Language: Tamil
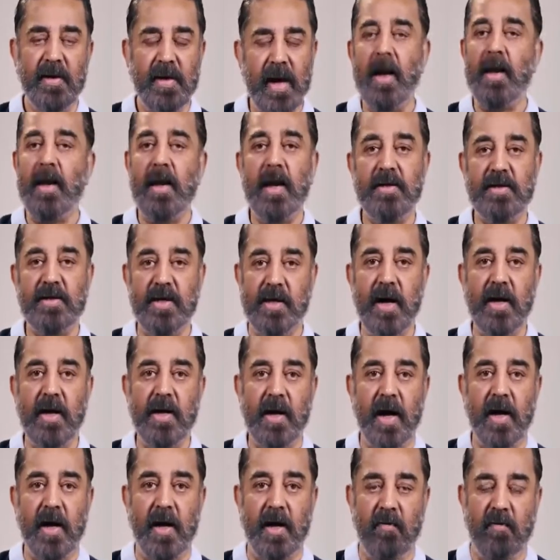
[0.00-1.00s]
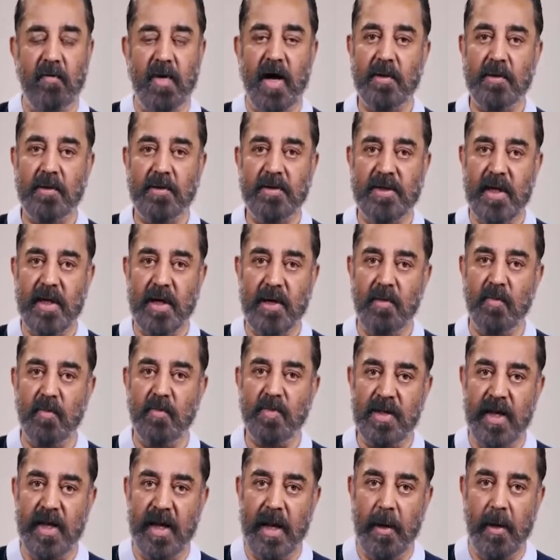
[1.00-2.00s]
நல்ல ஜனநாயகவாதி
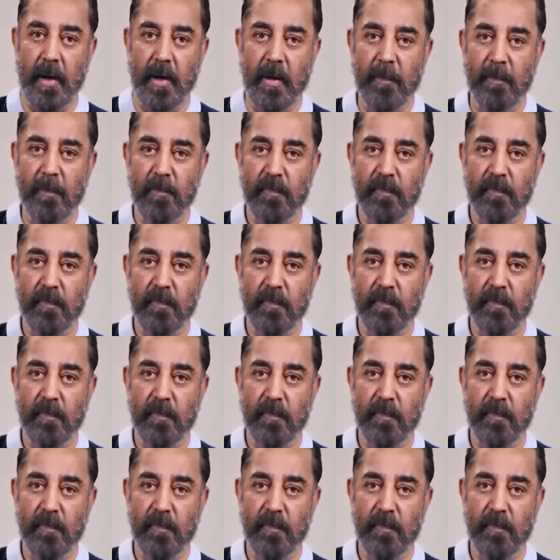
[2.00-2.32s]
செய்யும் செயல்